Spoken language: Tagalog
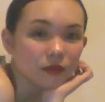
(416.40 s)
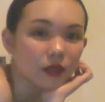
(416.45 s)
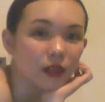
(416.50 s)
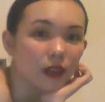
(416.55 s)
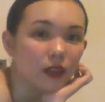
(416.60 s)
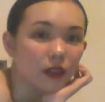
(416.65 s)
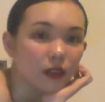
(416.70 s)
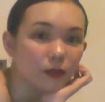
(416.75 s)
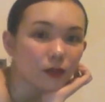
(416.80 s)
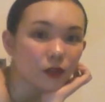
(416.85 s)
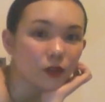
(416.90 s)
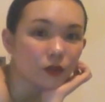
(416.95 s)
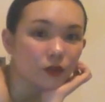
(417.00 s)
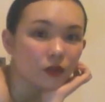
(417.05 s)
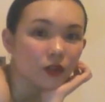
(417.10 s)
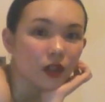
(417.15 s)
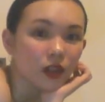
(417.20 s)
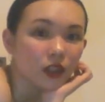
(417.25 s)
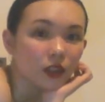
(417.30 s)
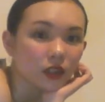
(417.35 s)
Alam
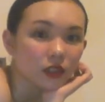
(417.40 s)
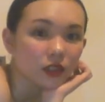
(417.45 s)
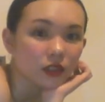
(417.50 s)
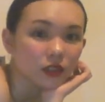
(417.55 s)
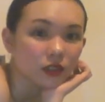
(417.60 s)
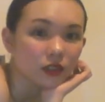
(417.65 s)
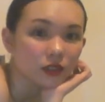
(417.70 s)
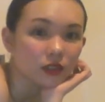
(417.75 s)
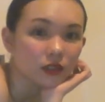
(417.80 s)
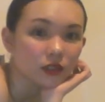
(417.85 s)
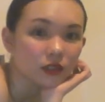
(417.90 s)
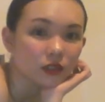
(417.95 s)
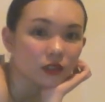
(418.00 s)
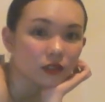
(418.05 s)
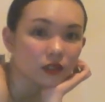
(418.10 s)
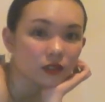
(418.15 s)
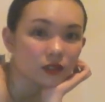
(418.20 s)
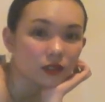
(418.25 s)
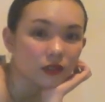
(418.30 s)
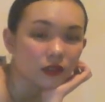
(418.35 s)
niyo guys,
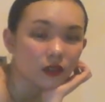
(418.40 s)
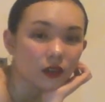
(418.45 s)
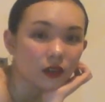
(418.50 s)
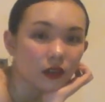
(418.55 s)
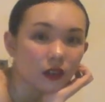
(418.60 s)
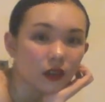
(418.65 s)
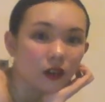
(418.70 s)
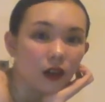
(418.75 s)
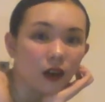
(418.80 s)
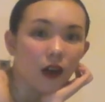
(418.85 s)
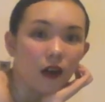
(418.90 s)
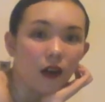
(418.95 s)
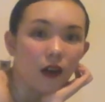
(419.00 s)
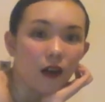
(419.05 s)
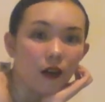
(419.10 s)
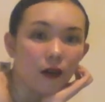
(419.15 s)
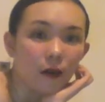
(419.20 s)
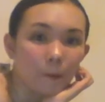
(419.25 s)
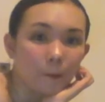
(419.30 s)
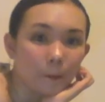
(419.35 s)

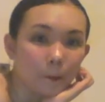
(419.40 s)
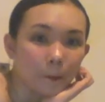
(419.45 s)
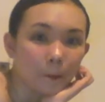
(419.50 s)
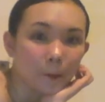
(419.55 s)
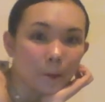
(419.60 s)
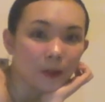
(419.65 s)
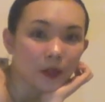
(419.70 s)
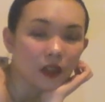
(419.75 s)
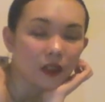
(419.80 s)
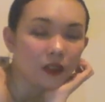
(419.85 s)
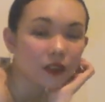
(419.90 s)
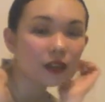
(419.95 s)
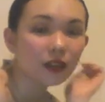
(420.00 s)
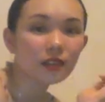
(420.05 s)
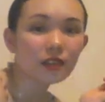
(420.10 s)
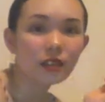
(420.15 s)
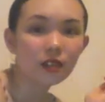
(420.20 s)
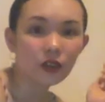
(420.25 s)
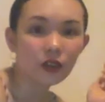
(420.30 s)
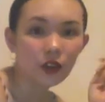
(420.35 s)
um,
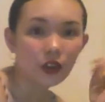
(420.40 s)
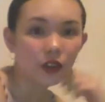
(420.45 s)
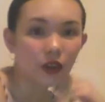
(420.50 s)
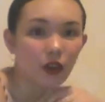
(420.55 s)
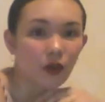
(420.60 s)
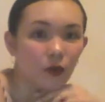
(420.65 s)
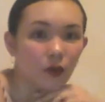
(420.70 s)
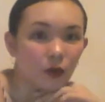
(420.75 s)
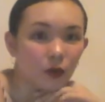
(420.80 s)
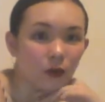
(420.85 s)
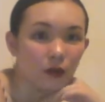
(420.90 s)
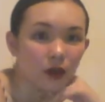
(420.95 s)
nag-start ako